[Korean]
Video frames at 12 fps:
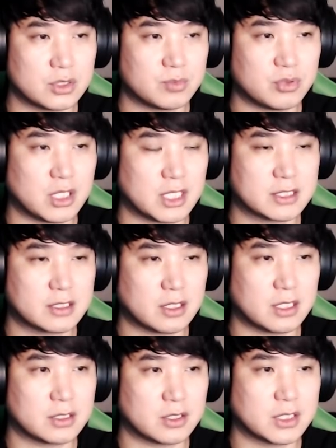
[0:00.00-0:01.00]
이
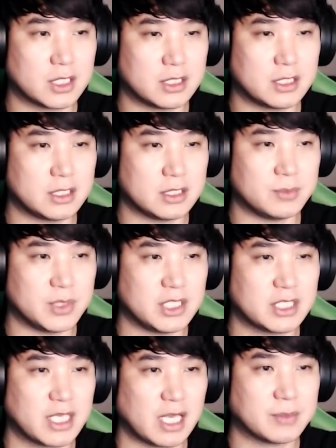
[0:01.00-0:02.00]
블라스터에서 이제 이
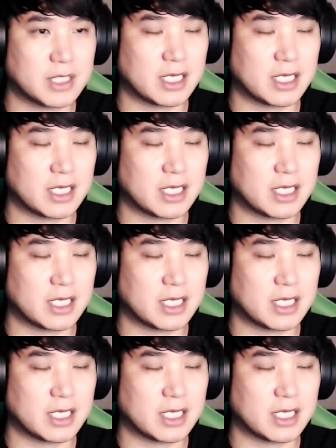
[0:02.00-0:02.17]
미니 게임을